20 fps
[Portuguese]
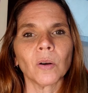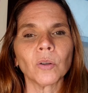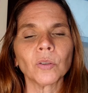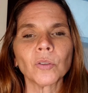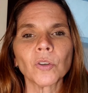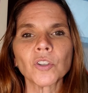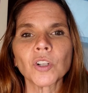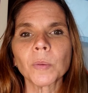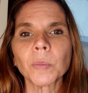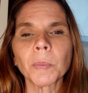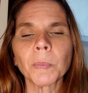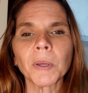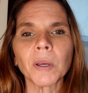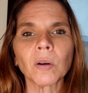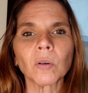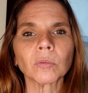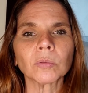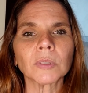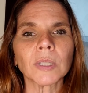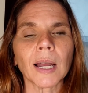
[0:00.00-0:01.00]
Outro dia me
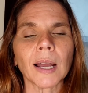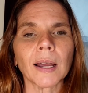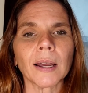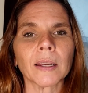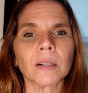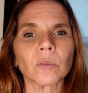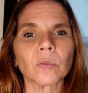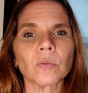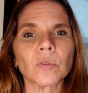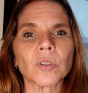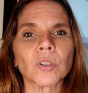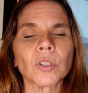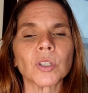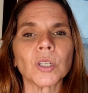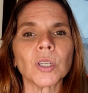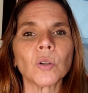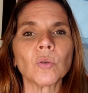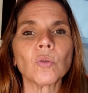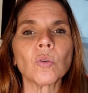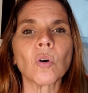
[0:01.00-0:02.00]
perguntaram
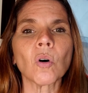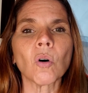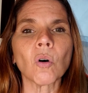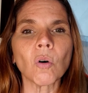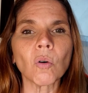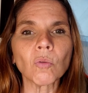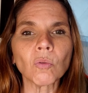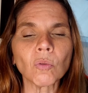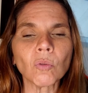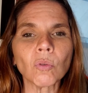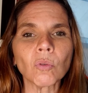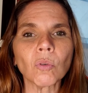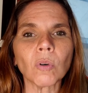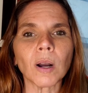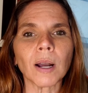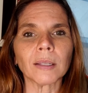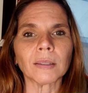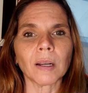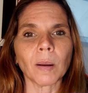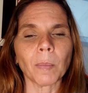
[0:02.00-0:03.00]
se o ronco
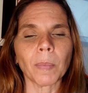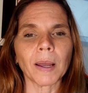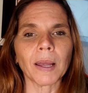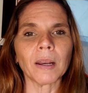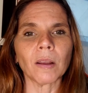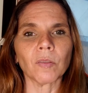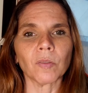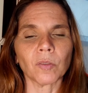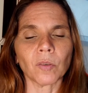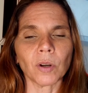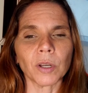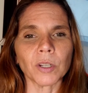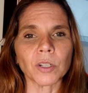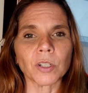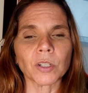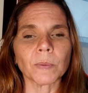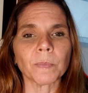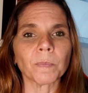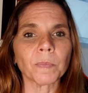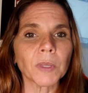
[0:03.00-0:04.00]
atrapalha a
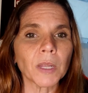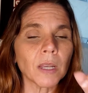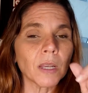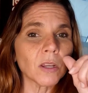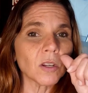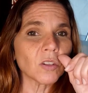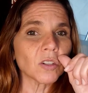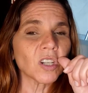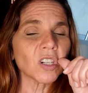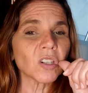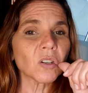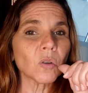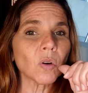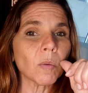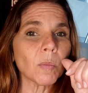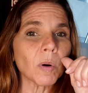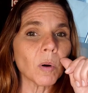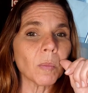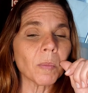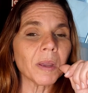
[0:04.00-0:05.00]
voz. Gente,
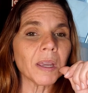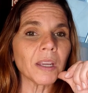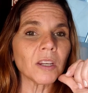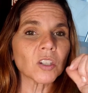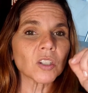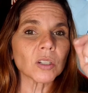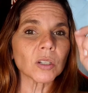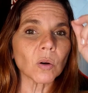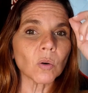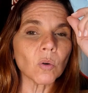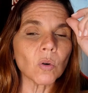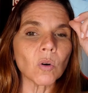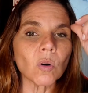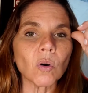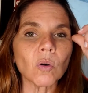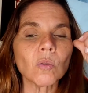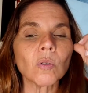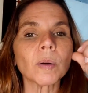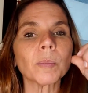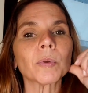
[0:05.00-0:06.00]
normalmente o
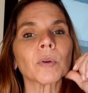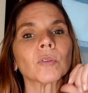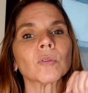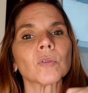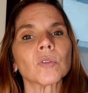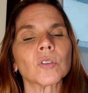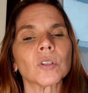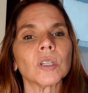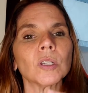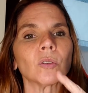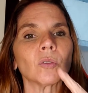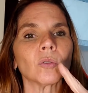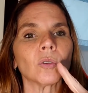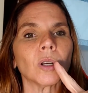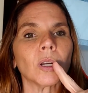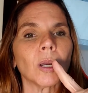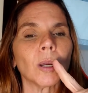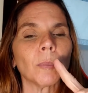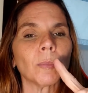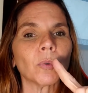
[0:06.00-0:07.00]
ronco é produzido
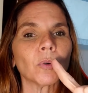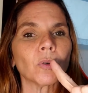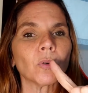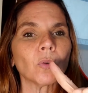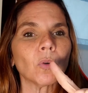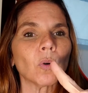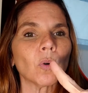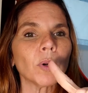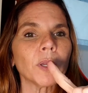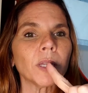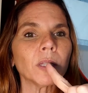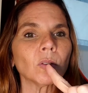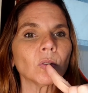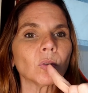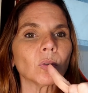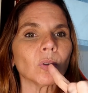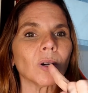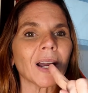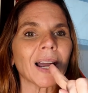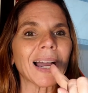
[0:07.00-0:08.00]
por um
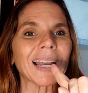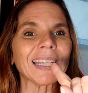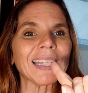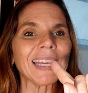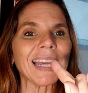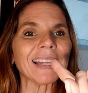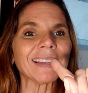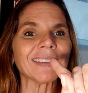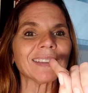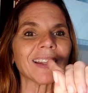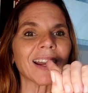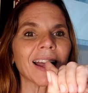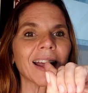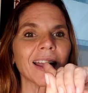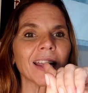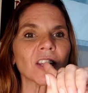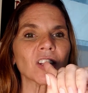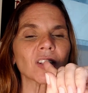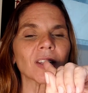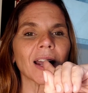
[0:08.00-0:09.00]
ruído aqui
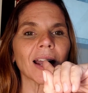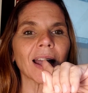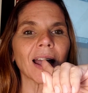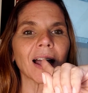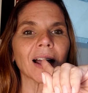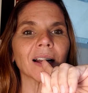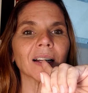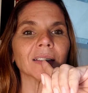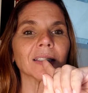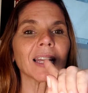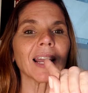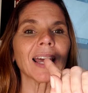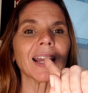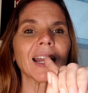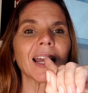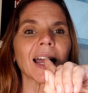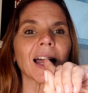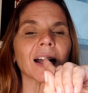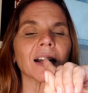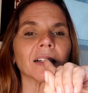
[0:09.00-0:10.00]
atrás da garganta, lá
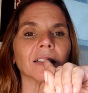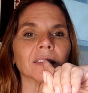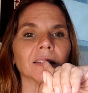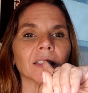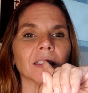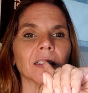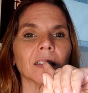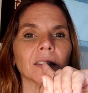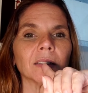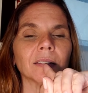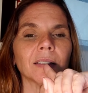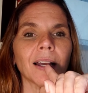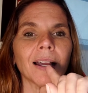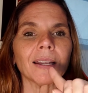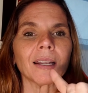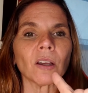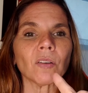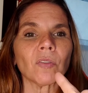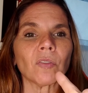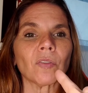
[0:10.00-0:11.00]
na garganta, tá?
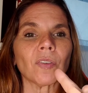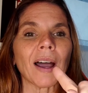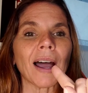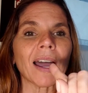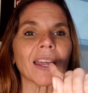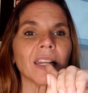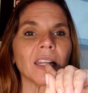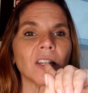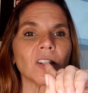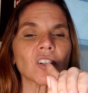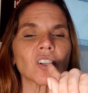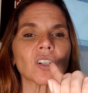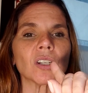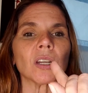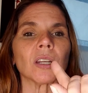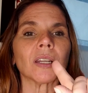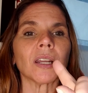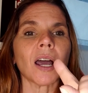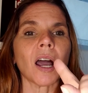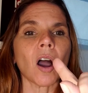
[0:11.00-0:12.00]
Na
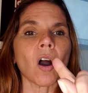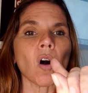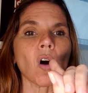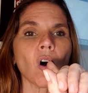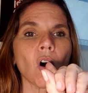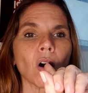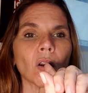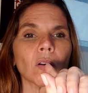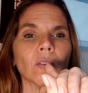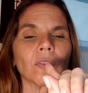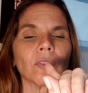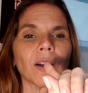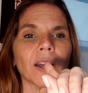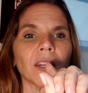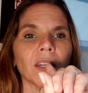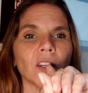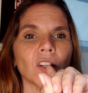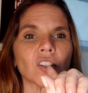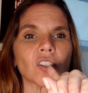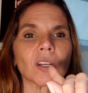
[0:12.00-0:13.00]
faringe, na
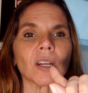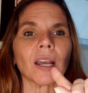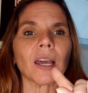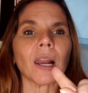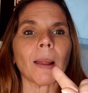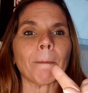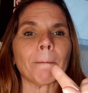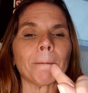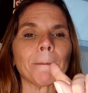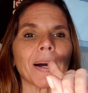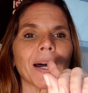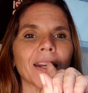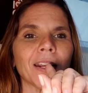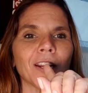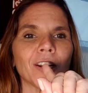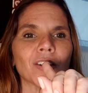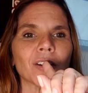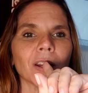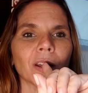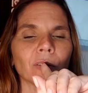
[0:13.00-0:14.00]
orofaringe, naquela
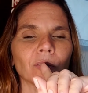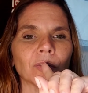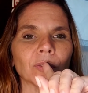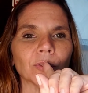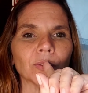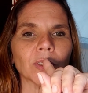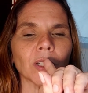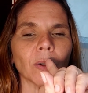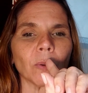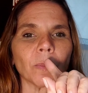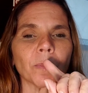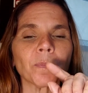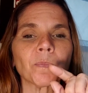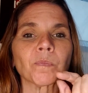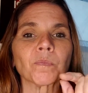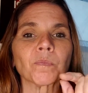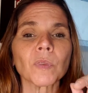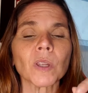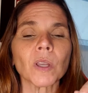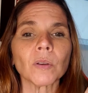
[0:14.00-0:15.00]
parede lá no fundão.
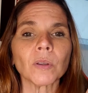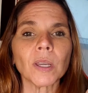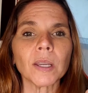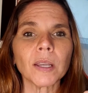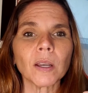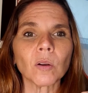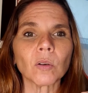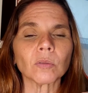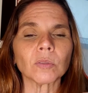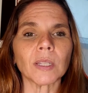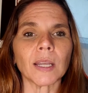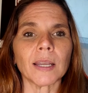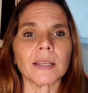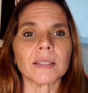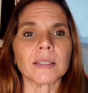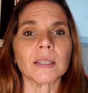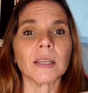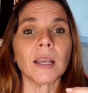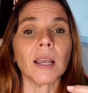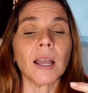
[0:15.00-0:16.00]
O que que
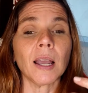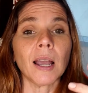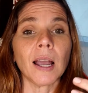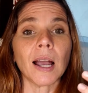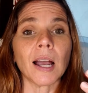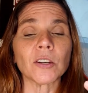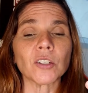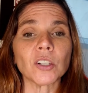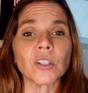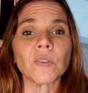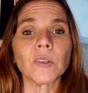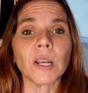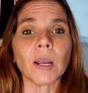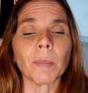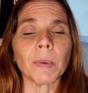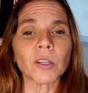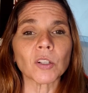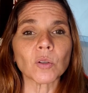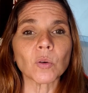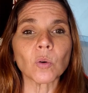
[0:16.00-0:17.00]
acontece? A gente fica
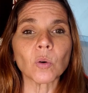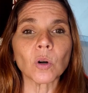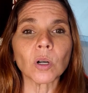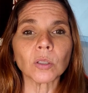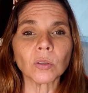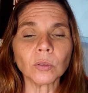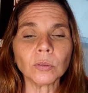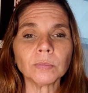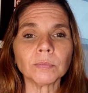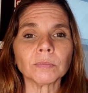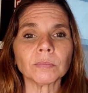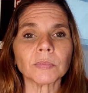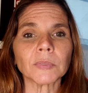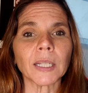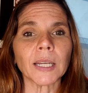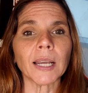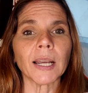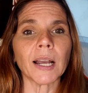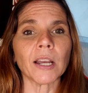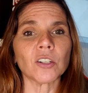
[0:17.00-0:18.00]
mais gordo,
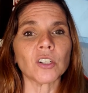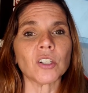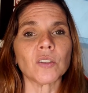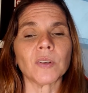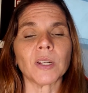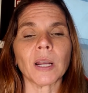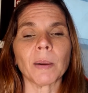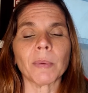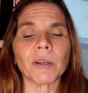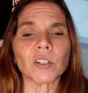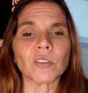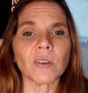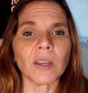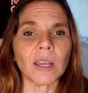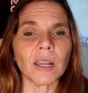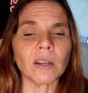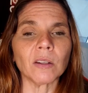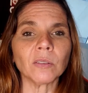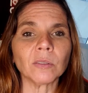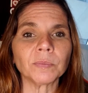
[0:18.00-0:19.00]
né? A gente fica mais
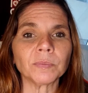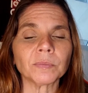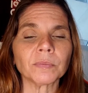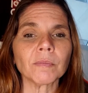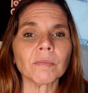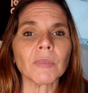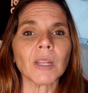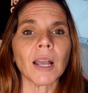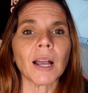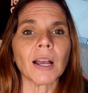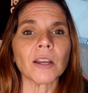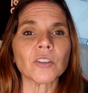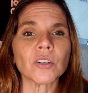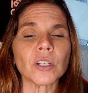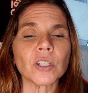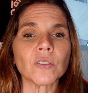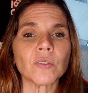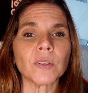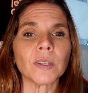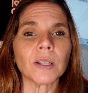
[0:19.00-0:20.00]
velho, a
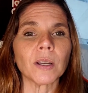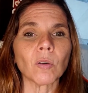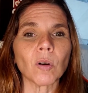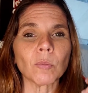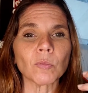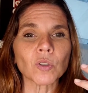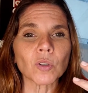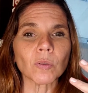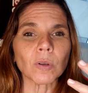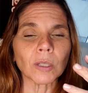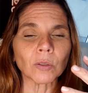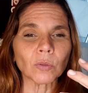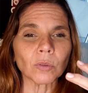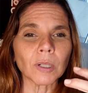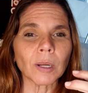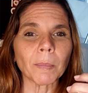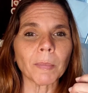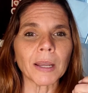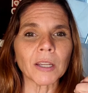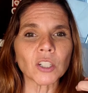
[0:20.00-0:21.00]
gente fica com a
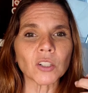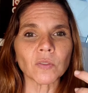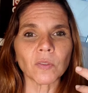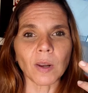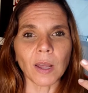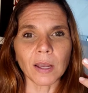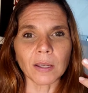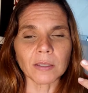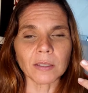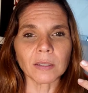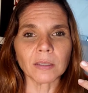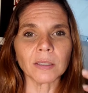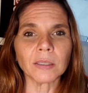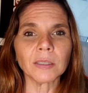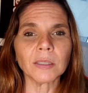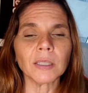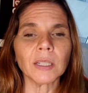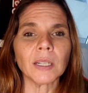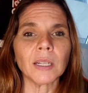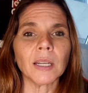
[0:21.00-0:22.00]
musculatura mais
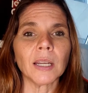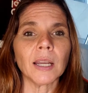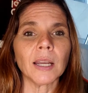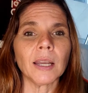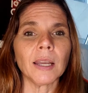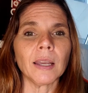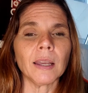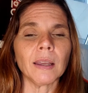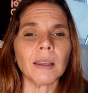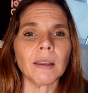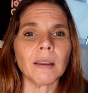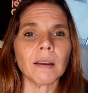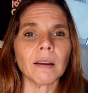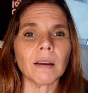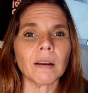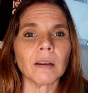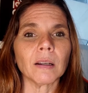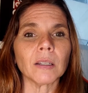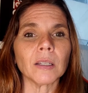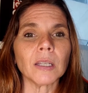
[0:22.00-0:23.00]
flácida.
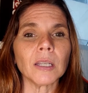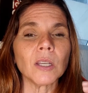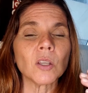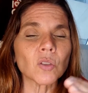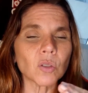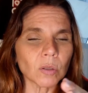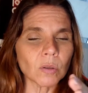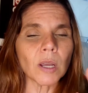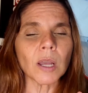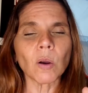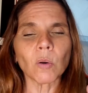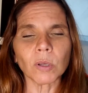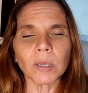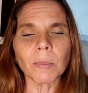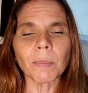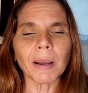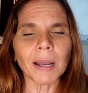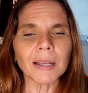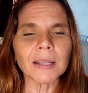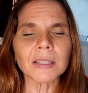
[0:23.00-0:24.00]
É, isso é o que
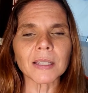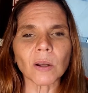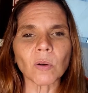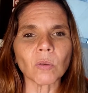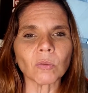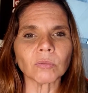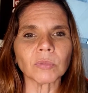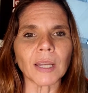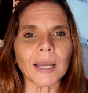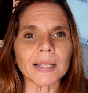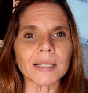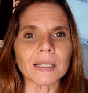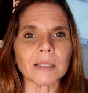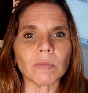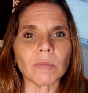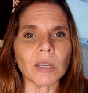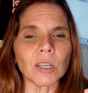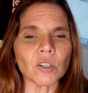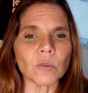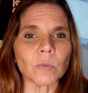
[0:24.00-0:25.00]
mais acontece
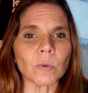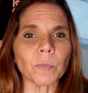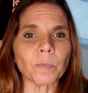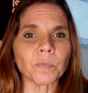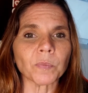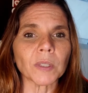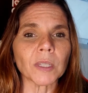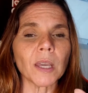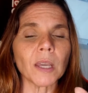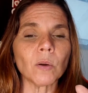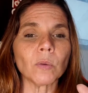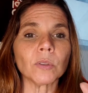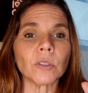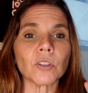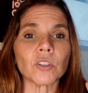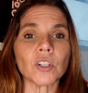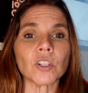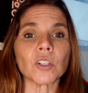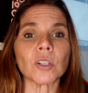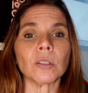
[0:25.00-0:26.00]
mesmo. E aí quando a
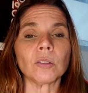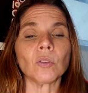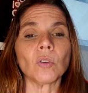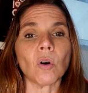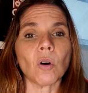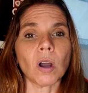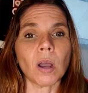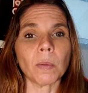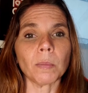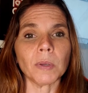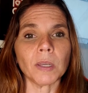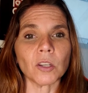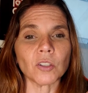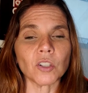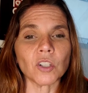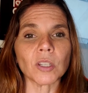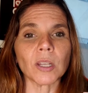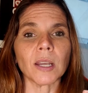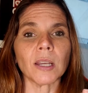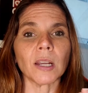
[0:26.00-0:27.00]
gente dorme, a
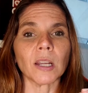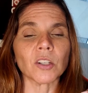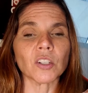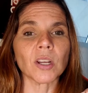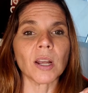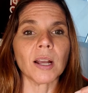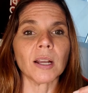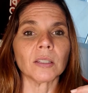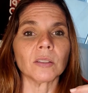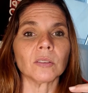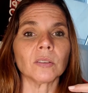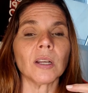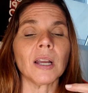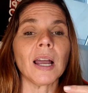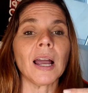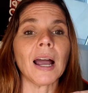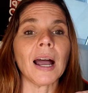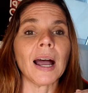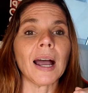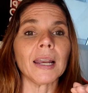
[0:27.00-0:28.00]
gente está relaxado,
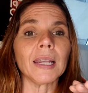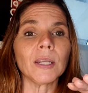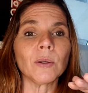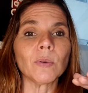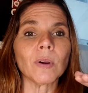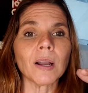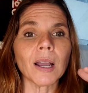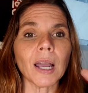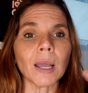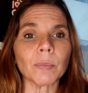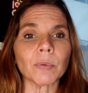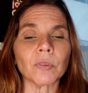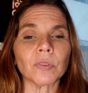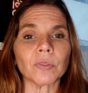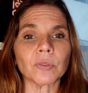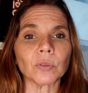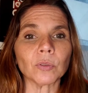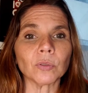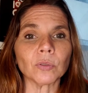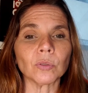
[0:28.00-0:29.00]
a língua cai para o
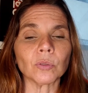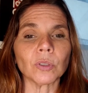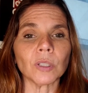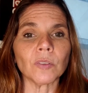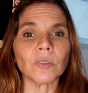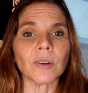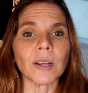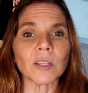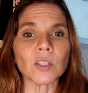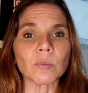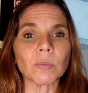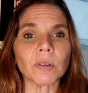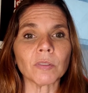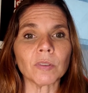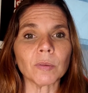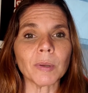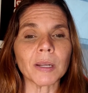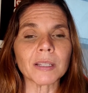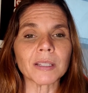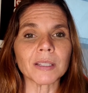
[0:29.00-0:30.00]
fundo e faz uma
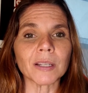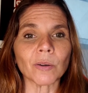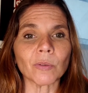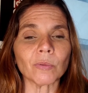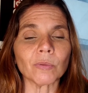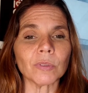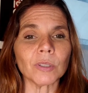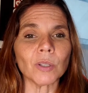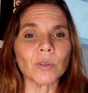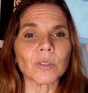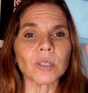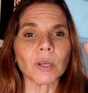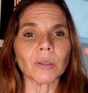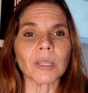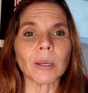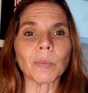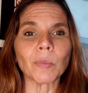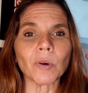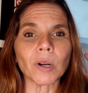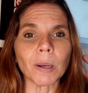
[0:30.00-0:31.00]
vibração. E o céu
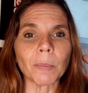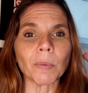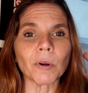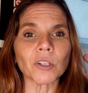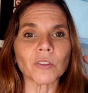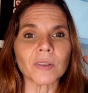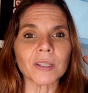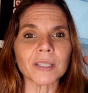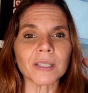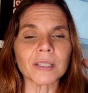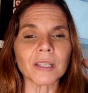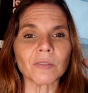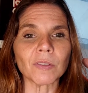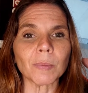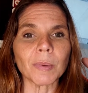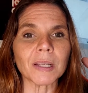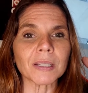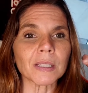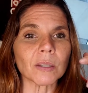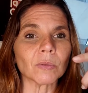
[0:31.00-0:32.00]
da boca pode fazer essa
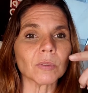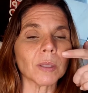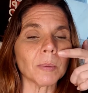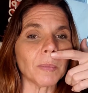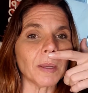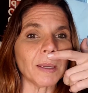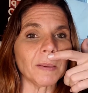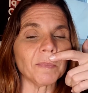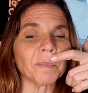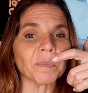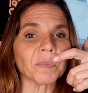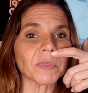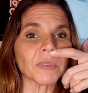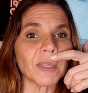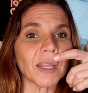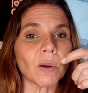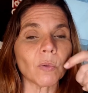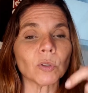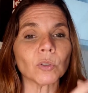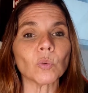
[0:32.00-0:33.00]
vibração também,
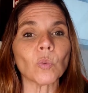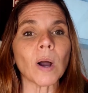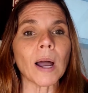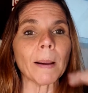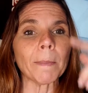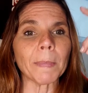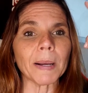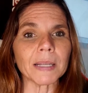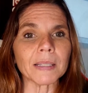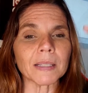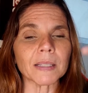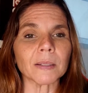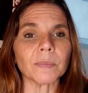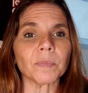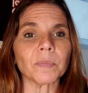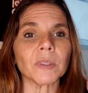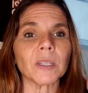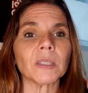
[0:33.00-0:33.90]
né? Quando o ar passa.